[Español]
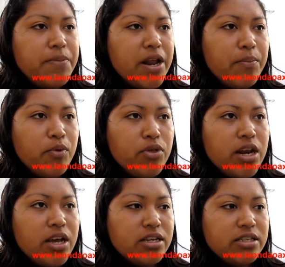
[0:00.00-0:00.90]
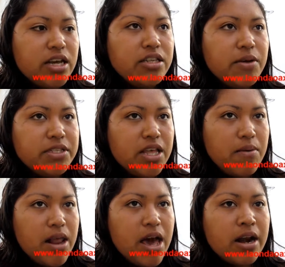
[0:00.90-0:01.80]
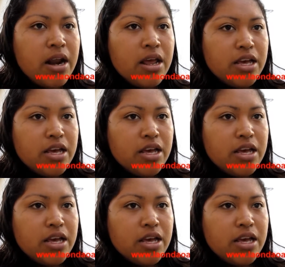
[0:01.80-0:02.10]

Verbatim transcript: para poder ingresar debes hablar,